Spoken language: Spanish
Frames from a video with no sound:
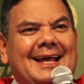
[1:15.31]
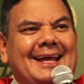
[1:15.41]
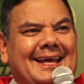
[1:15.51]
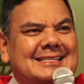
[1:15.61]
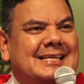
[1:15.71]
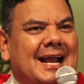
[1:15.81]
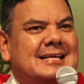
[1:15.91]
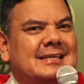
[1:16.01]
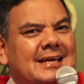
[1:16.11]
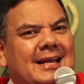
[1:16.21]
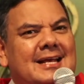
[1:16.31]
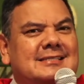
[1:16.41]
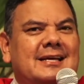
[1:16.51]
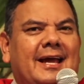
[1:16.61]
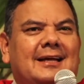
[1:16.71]
que estar allí en la
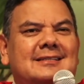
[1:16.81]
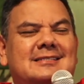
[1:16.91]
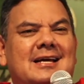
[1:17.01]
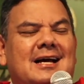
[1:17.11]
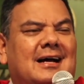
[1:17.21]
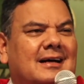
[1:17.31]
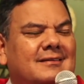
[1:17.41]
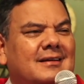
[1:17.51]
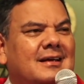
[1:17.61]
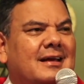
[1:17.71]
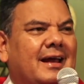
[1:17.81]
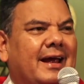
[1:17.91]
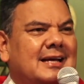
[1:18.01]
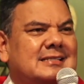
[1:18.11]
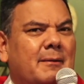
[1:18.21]
exigencia
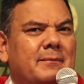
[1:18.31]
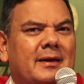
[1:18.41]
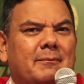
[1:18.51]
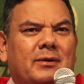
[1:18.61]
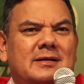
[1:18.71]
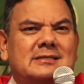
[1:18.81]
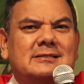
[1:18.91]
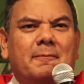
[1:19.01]
es también, pues,